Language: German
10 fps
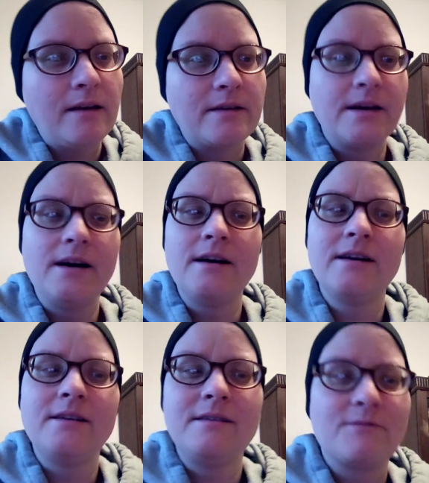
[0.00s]
Ja,
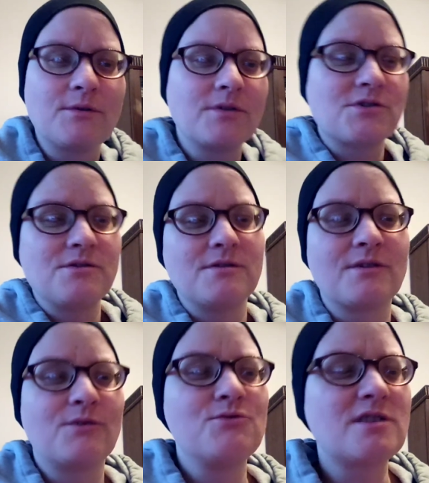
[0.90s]
einen
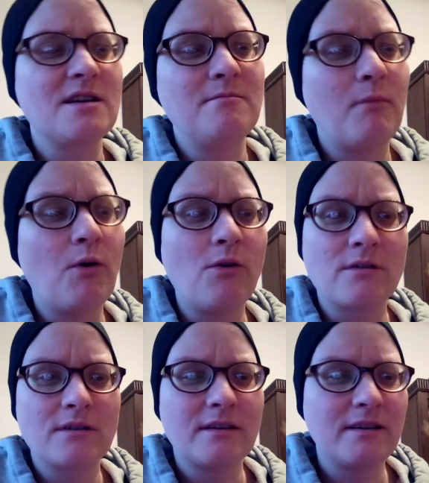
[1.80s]
wunderschönen guten
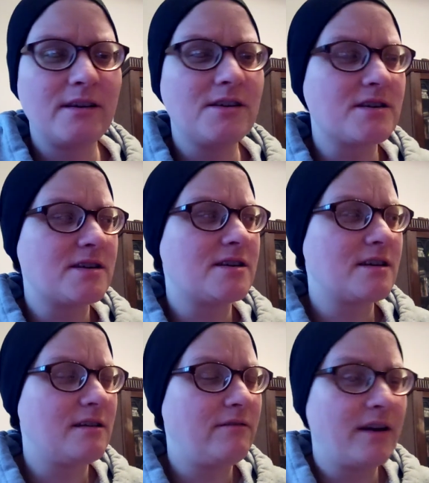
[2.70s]
Morgen.
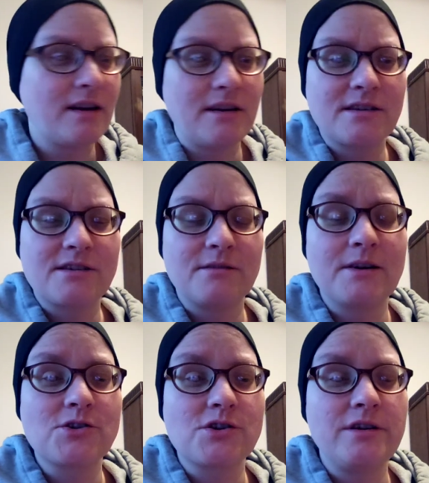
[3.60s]
Ich werde jetzt noch
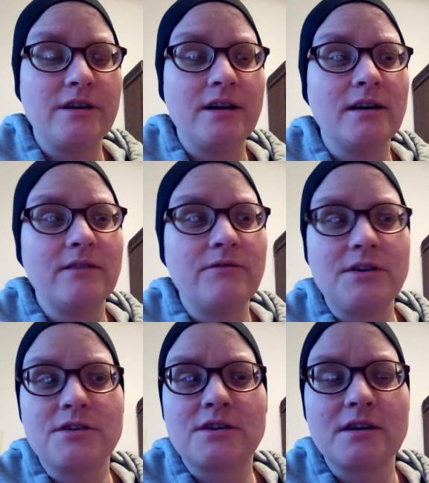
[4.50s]
mal schnell ein
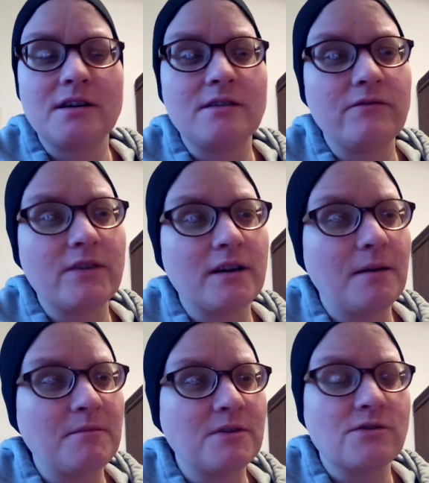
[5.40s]
Video drehen. Wir
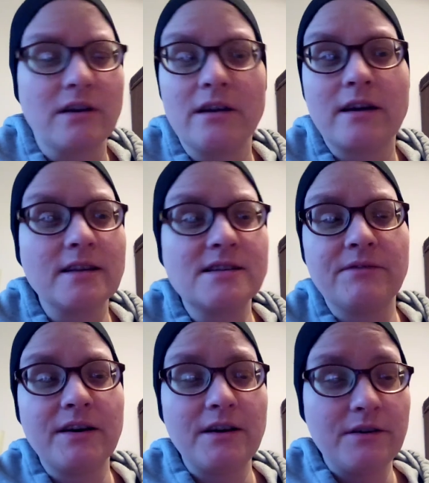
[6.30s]
haben ja schon eine ganze
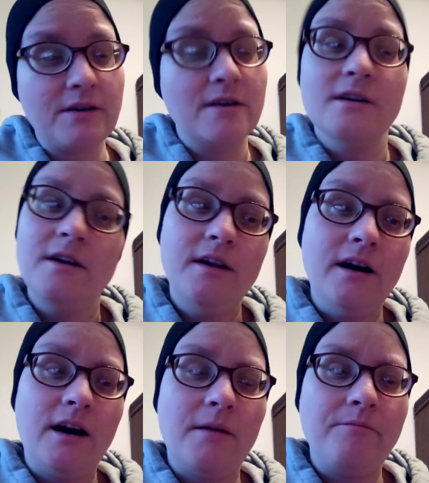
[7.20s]
Weile
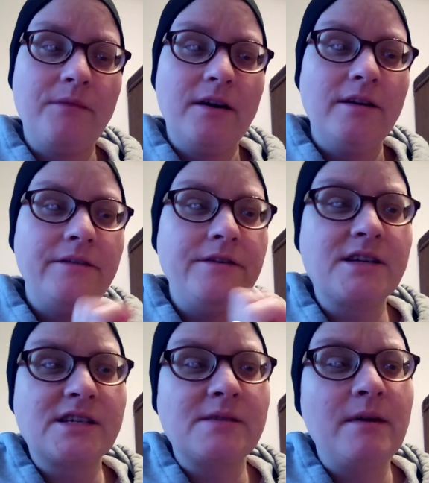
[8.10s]
ähm,
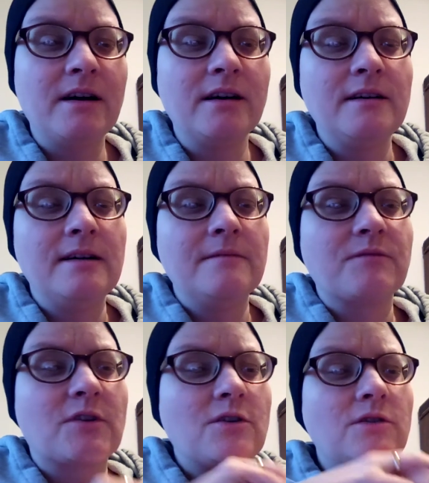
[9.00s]
nichts mehr
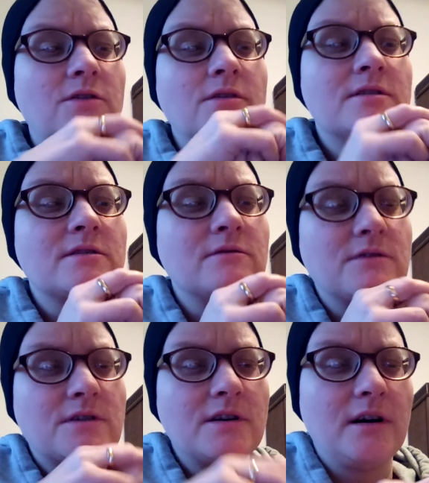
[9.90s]
gehört
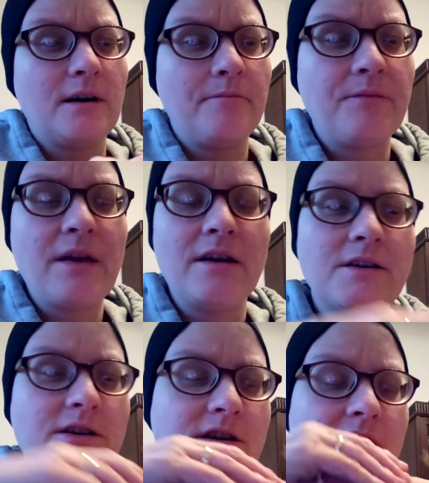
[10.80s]
und ähm,
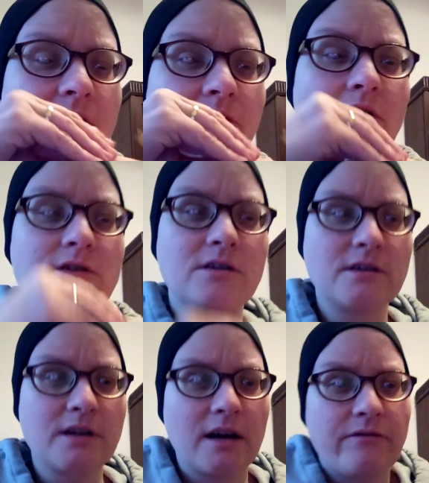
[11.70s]
ich wollte
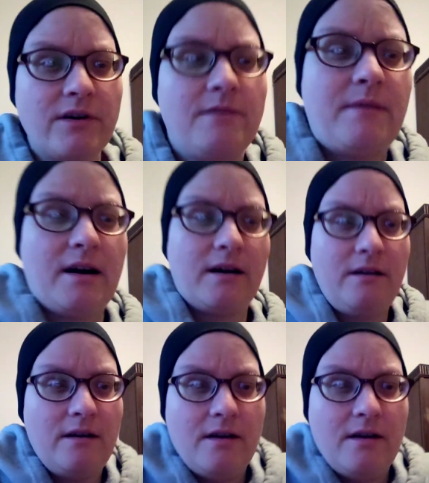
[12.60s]
heute einfach mal